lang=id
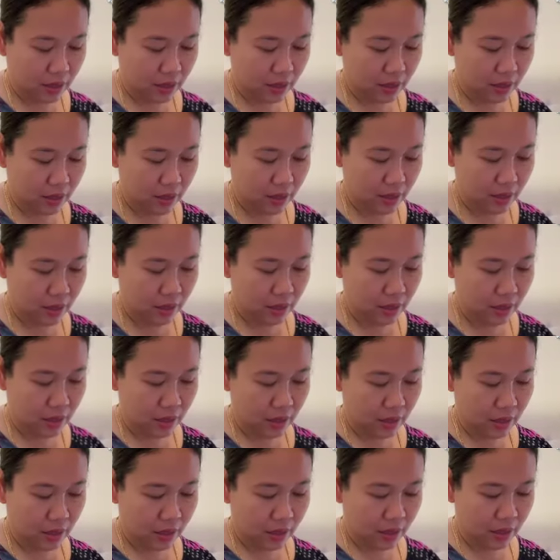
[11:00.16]
buka
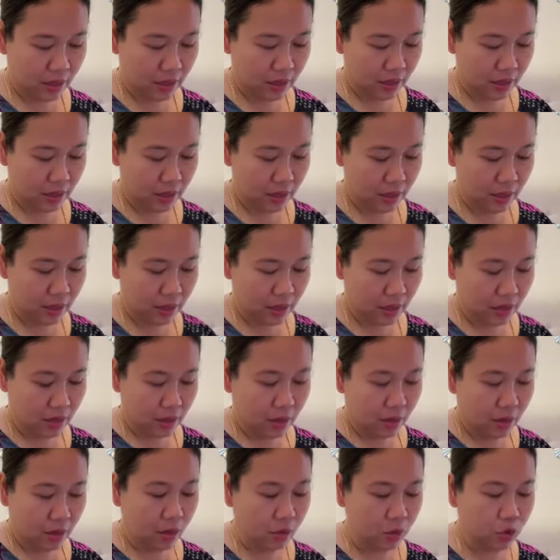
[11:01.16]
katanya gitu
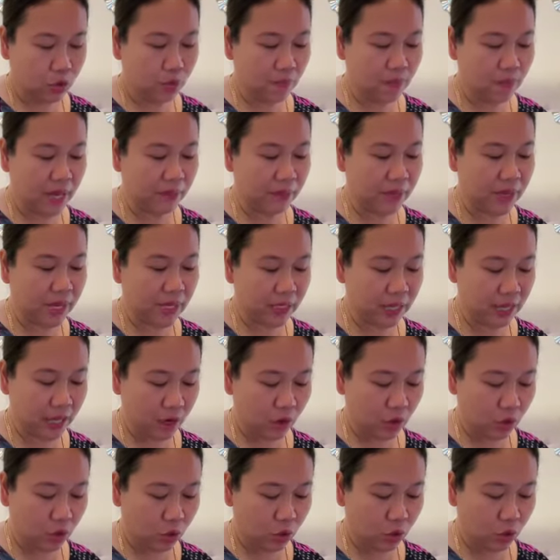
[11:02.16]
oh Jumat biasanya
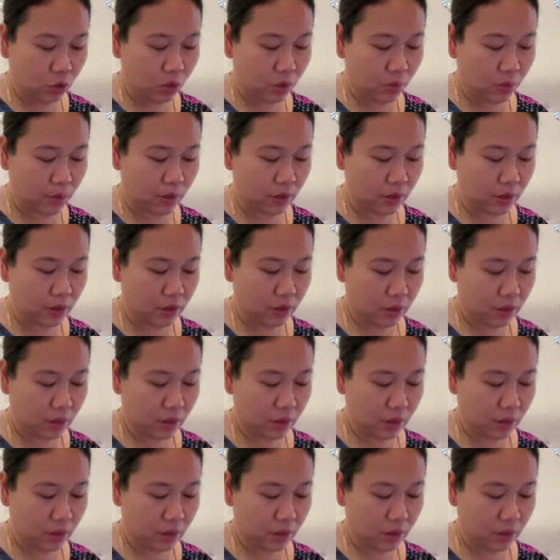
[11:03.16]
Koko tutup loh